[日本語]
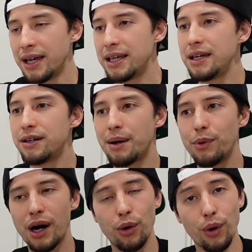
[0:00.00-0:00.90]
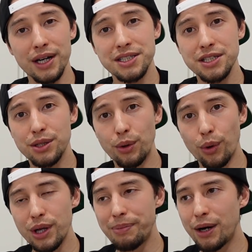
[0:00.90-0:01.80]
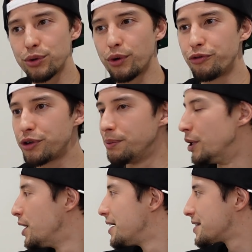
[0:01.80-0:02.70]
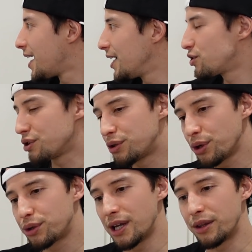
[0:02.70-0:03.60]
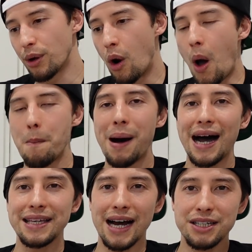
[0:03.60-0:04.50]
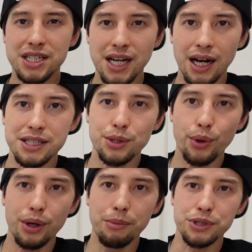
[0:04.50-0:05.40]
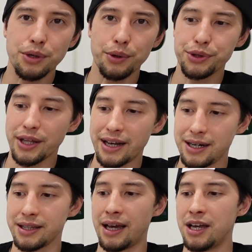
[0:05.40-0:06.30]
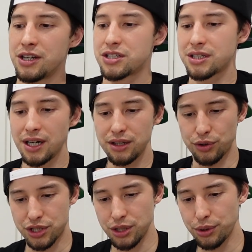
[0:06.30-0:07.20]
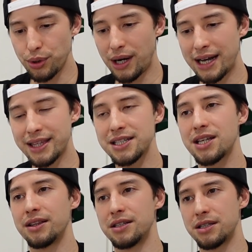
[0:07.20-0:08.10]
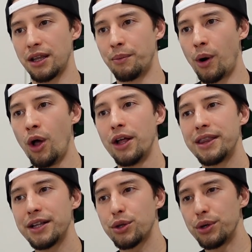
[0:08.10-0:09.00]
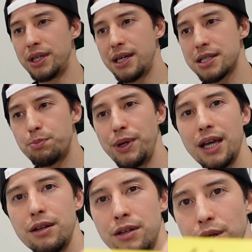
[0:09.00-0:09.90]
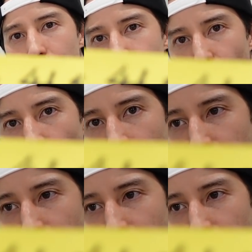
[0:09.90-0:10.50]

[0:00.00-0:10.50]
イングラムは5アシスト、5リバウンドを含む30得点と、まあ役者が揃いも揃った中でしっかりと仕事を果たしたんですけれども、なんと ESPN によると